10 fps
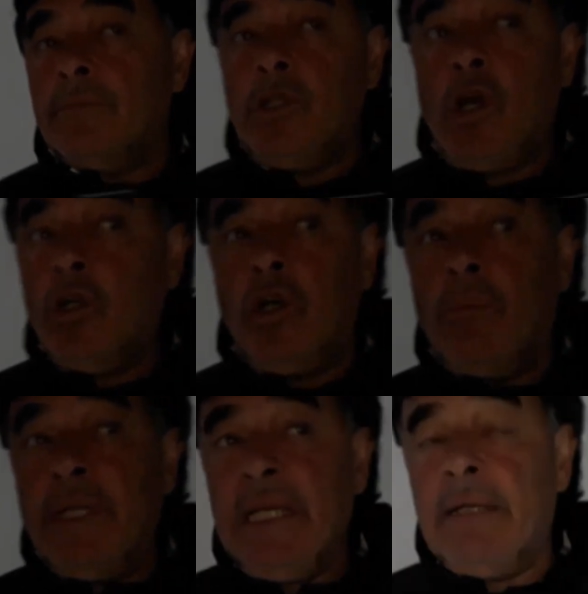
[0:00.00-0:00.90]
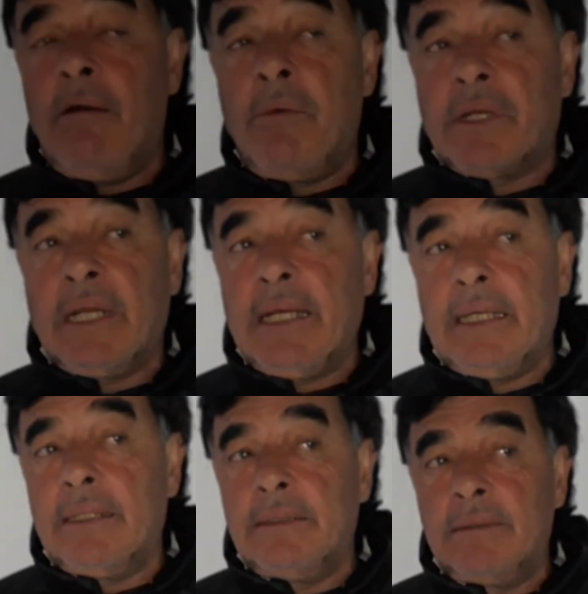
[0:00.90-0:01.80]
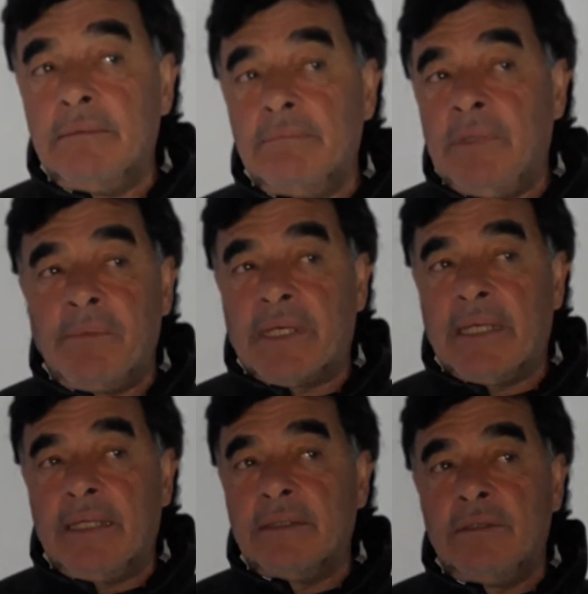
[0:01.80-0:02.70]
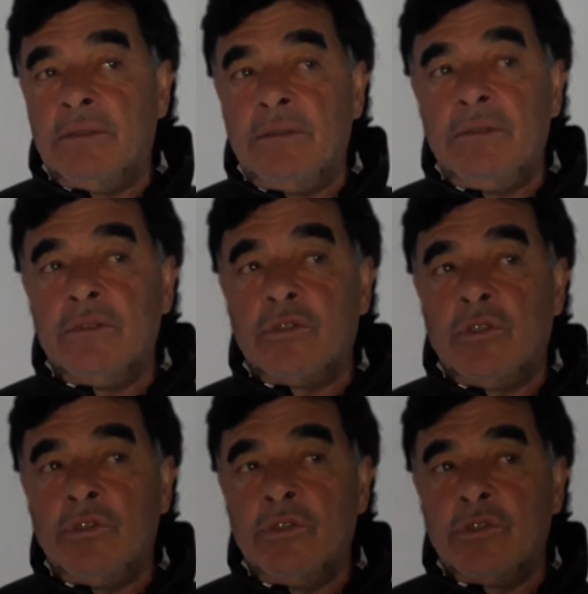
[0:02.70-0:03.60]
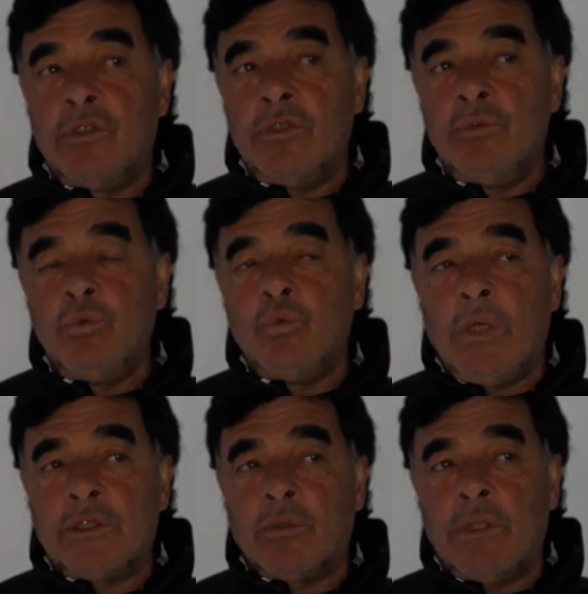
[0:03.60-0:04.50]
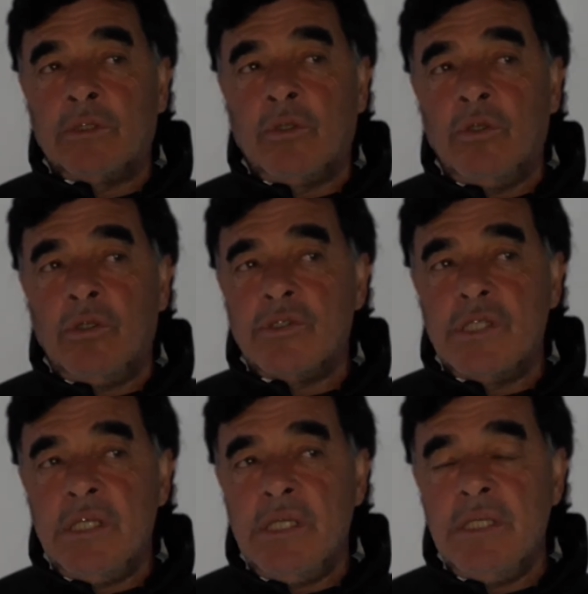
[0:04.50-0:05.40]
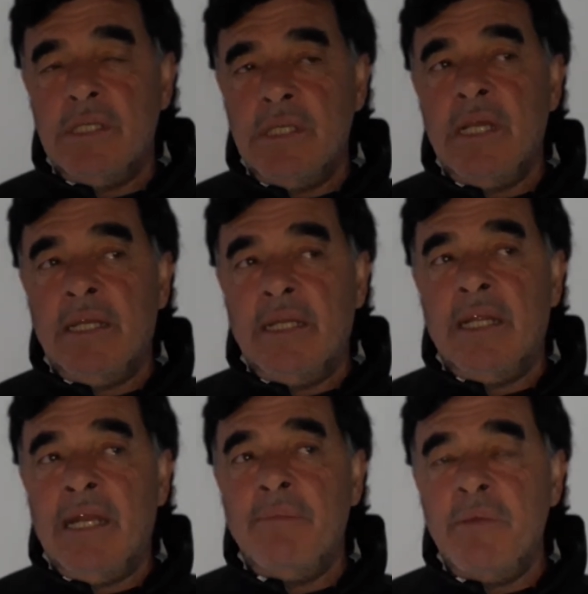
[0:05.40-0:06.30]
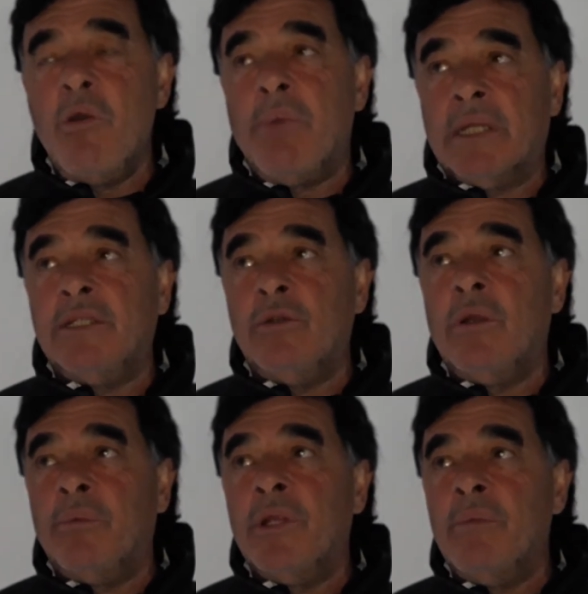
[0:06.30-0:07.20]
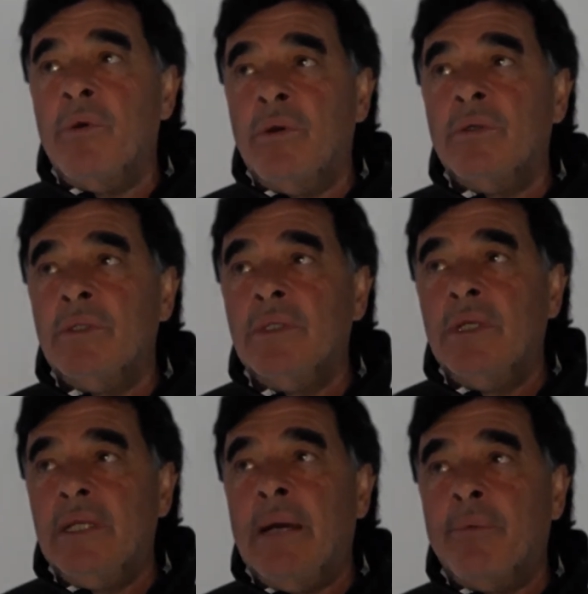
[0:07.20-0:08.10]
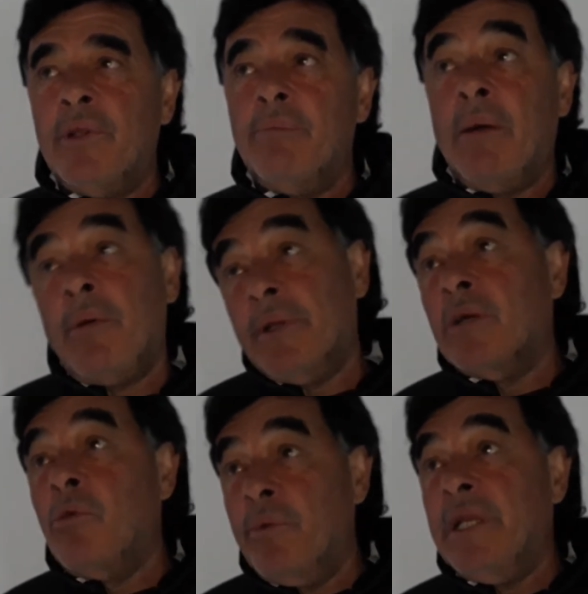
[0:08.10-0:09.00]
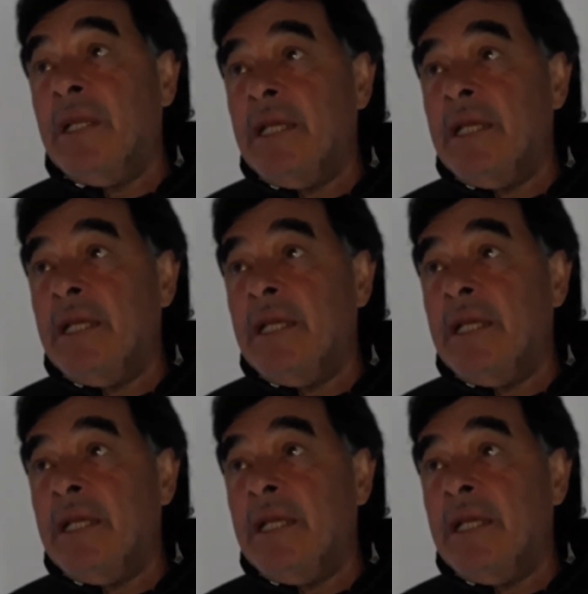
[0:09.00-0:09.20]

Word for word: No, no, mañana vamos a arrancar, vamos a arrancar con, un 4-4-2 y, en, el mismo partido lo podemos, vamos a ver cómo vienen